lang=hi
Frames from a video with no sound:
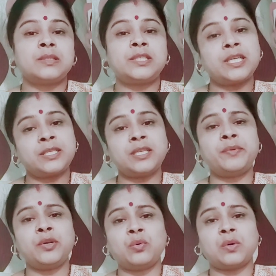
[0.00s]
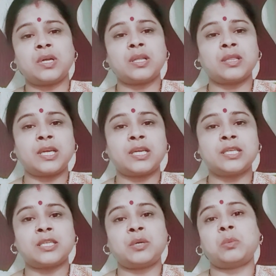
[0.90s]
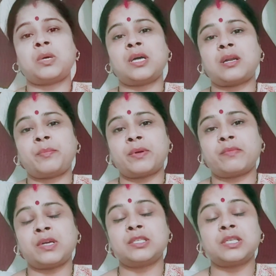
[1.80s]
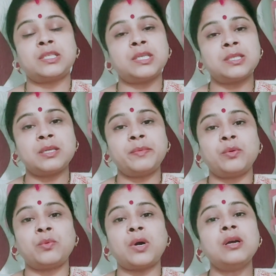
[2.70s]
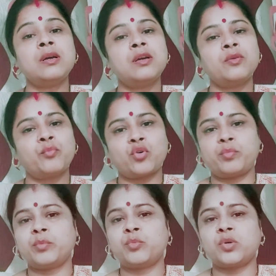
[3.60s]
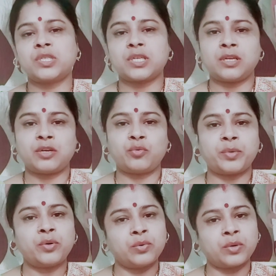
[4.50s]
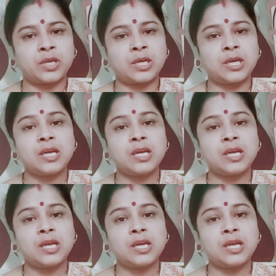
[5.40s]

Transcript: जैसे भी हुआ अनदेखी से हुआ लापरवाही से जैसे भी हुआ प्रॉब्लम तो स्किन के ऊपर हो गई